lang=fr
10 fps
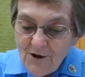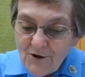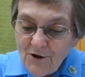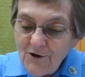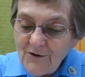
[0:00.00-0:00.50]

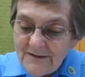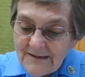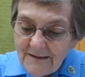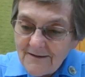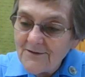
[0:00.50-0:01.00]
Que le
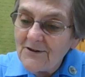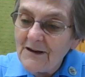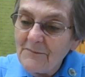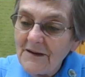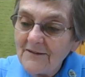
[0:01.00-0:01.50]
dise
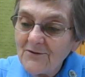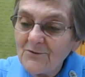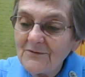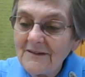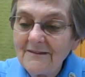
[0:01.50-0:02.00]
la
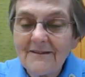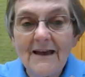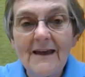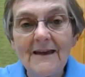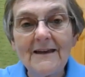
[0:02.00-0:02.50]
maison
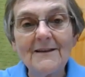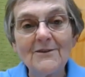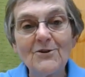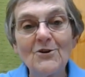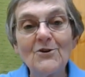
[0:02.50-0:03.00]
d'Israël, que